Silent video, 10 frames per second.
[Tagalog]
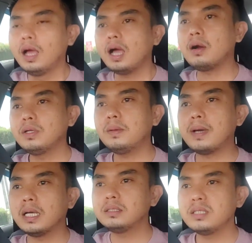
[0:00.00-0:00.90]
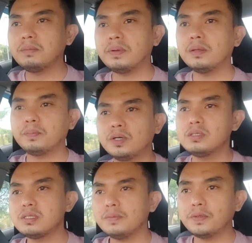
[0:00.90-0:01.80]
Ako naman, syempre for
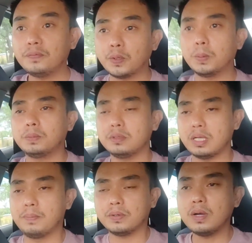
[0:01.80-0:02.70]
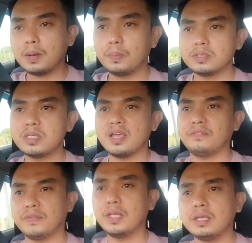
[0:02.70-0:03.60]
safety purpose, sabi ko nga for
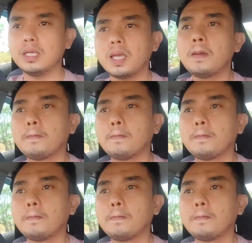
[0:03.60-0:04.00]
safety